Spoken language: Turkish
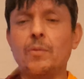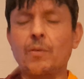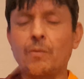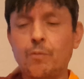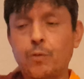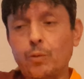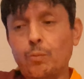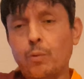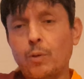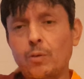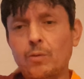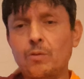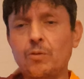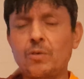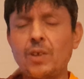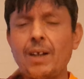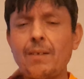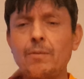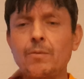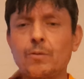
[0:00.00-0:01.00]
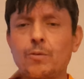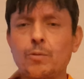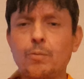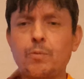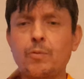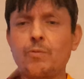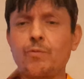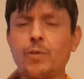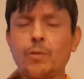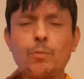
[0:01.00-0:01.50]
Futbol güzel bir
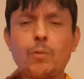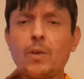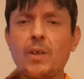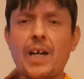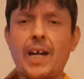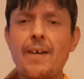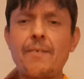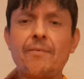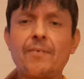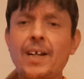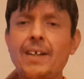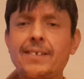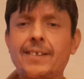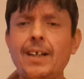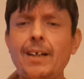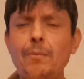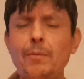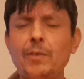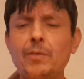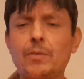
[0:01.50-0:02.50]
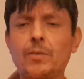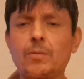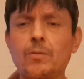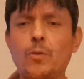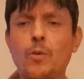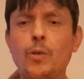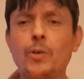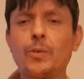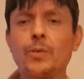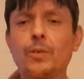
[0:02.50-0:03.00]
futbol evrensel bir
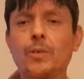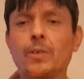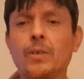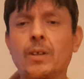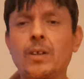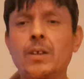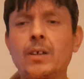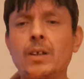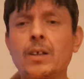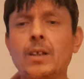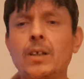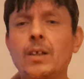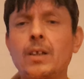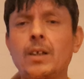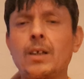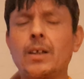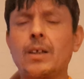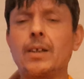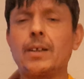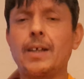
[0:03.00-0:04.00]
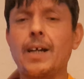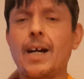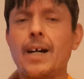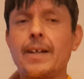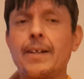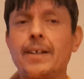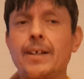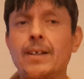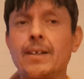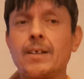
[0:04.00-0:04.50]
oyundur.
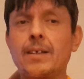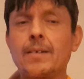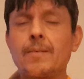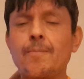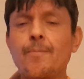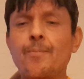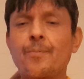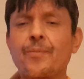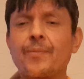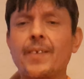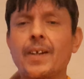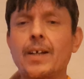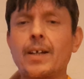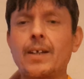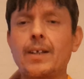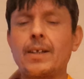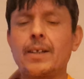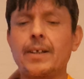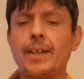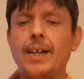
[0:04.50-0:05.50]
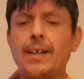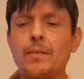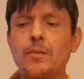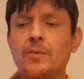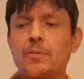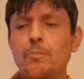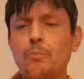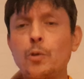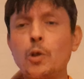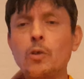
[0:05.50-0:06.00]
Yani yani
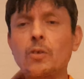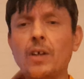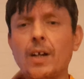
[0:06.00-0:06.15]
büyük